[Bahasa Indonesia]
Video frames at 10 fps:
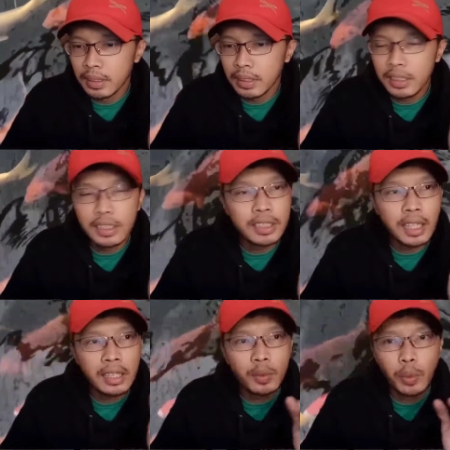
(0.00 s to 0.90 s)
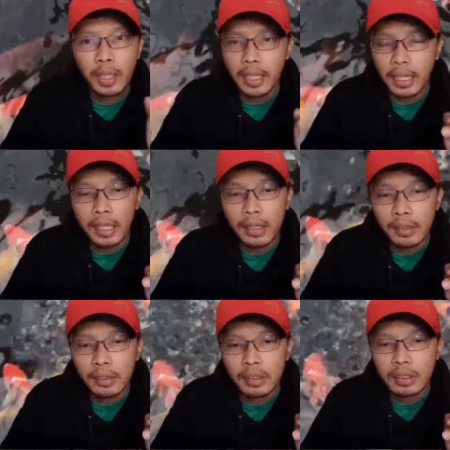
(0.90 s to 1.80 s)
disingkat WG.
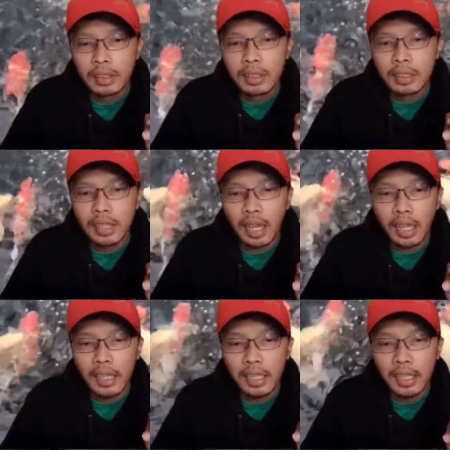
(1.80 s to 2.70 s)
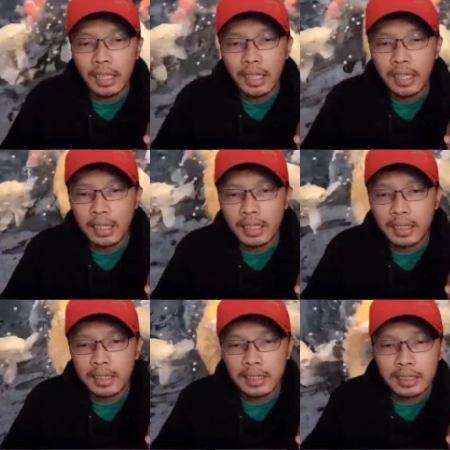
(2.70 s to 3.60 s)
Nah, ini kadang-kadang
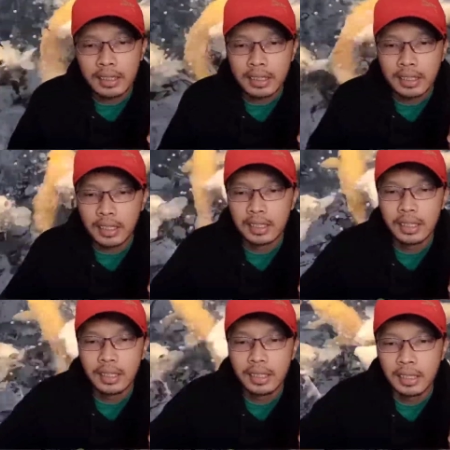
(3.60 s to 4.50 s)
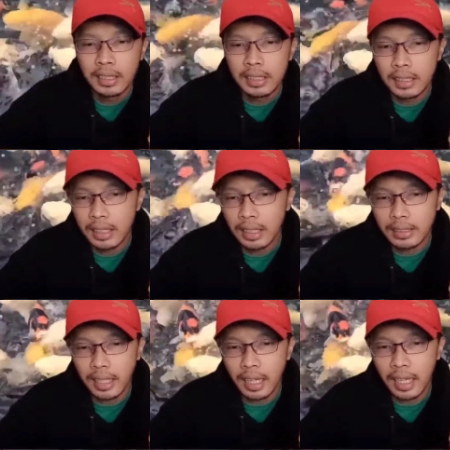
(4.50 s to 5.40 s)
terjadi
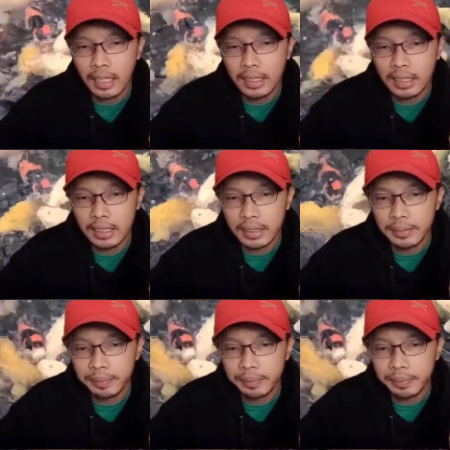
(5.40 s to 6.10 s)
salah ini ya.